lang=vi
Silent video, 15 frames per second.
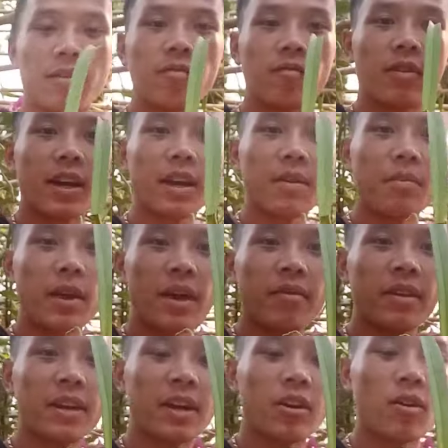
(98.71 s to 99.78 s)
Và cái bé
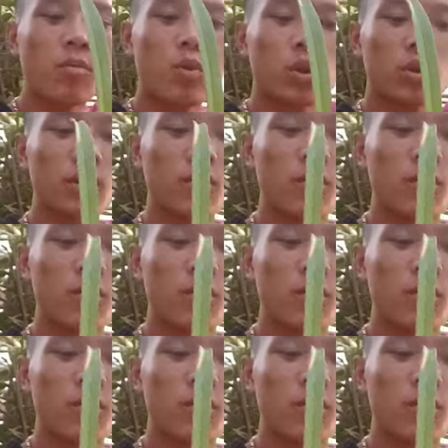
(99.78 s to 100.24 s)
bên này có một ngồng